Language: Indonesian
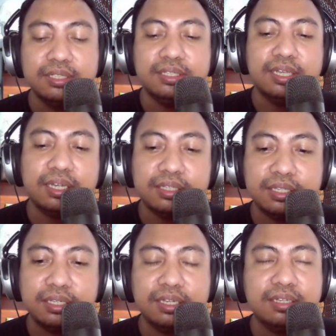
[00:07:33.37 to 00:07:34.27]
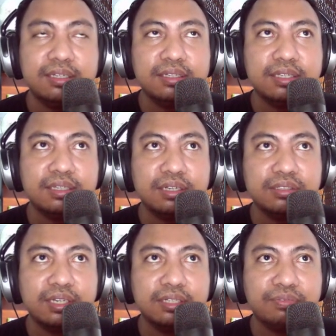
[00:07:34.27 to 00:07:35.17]
Yang ketiga kita
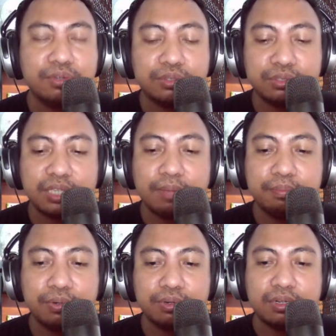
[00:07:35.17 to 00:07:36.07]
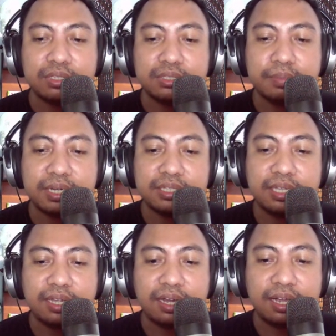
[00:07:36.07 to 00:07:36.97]
harus ada foto sampul seperti
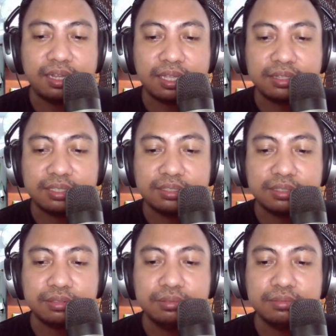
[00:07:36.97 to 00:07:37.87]
yang ada di atas itu